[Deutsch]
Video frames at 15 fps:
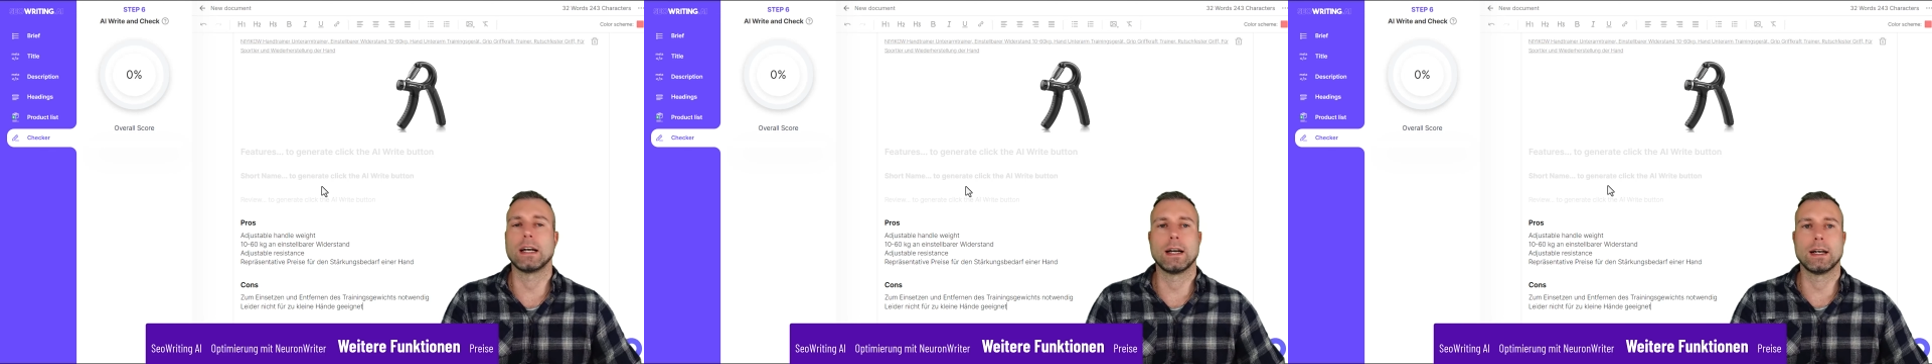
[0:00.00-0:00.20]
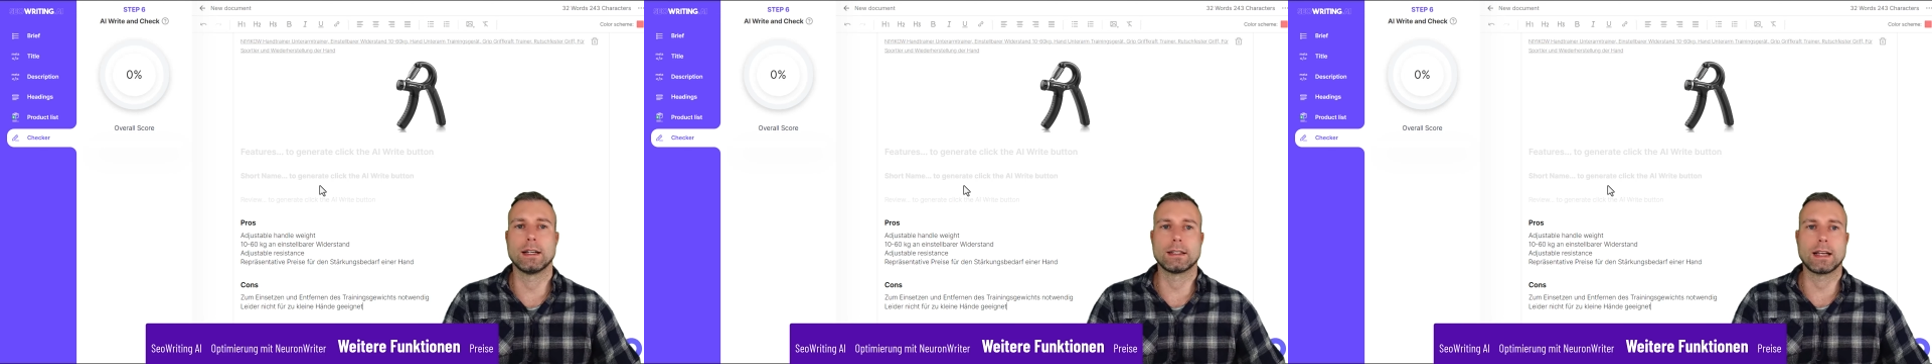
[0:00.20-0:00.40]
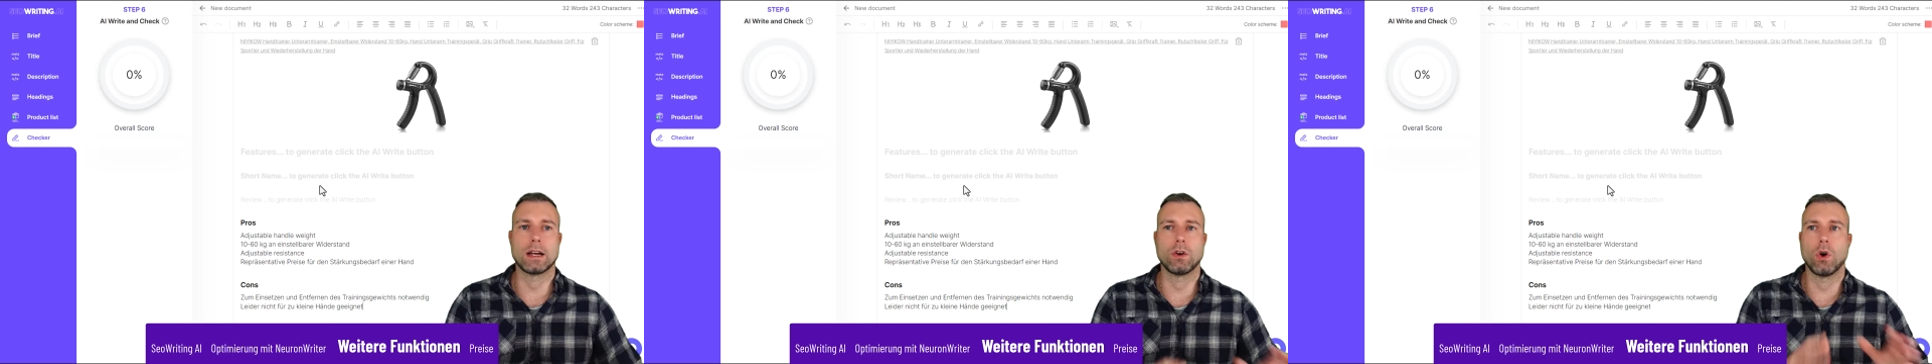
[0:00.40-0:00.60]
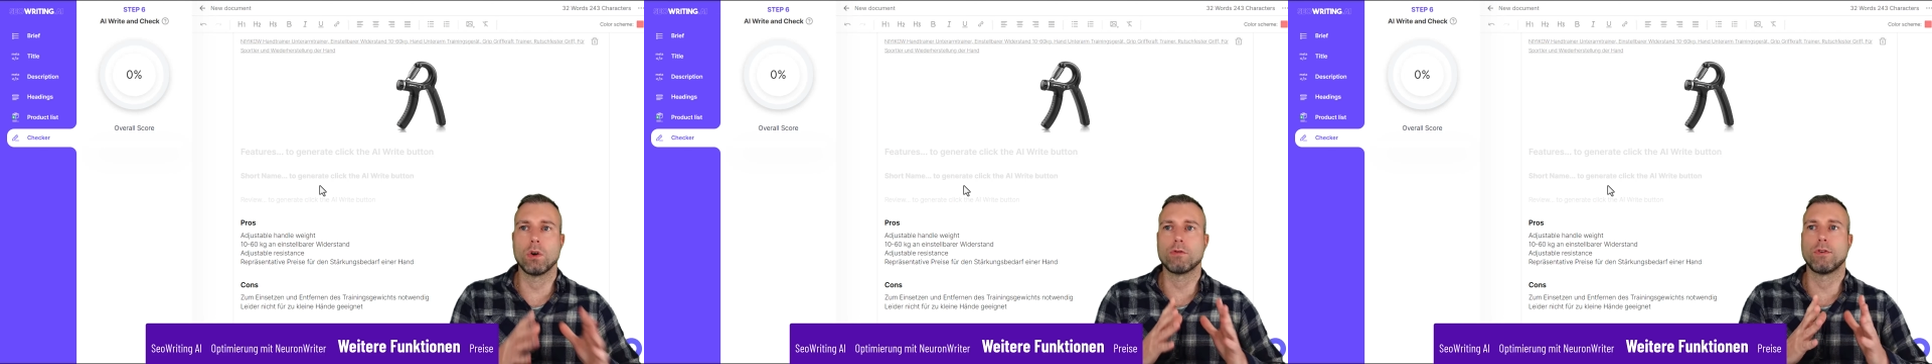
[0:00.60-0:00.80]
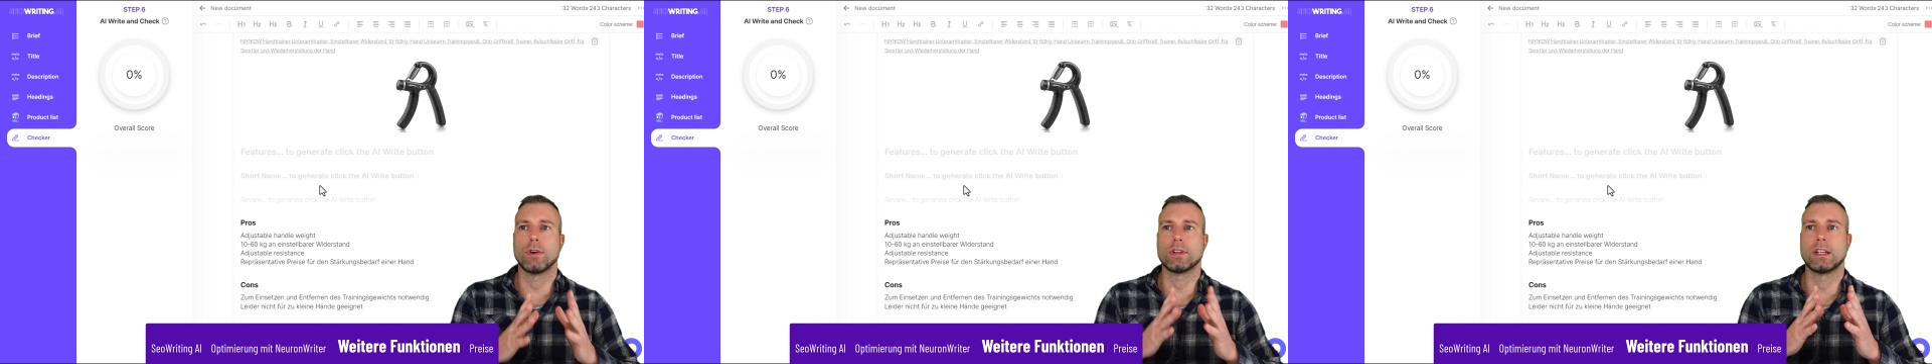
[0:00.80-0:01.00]
äh, der
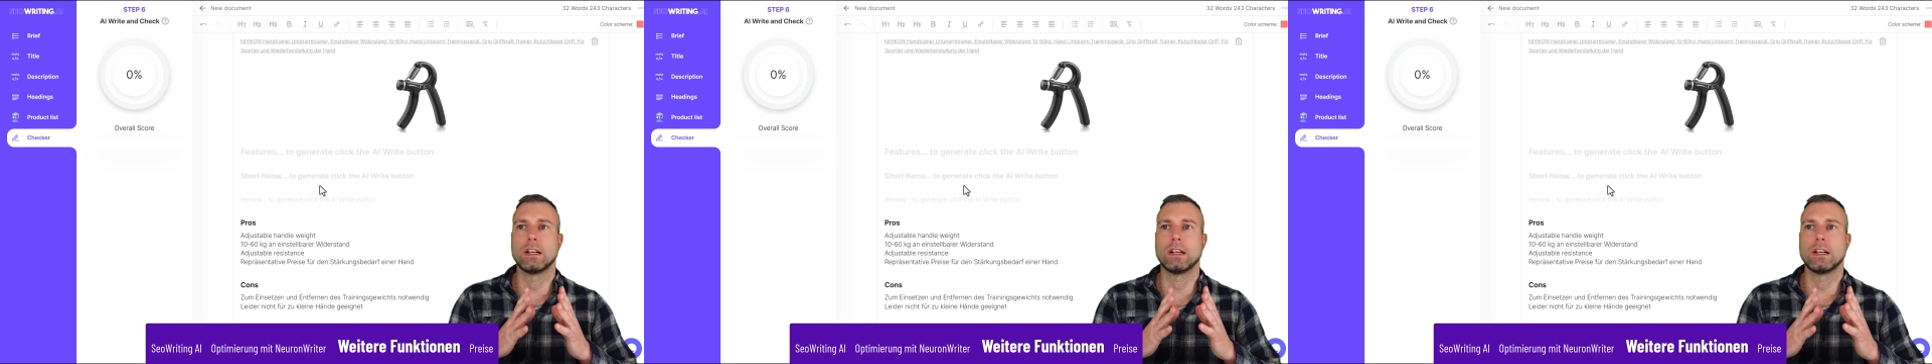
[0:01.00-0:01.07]
Long,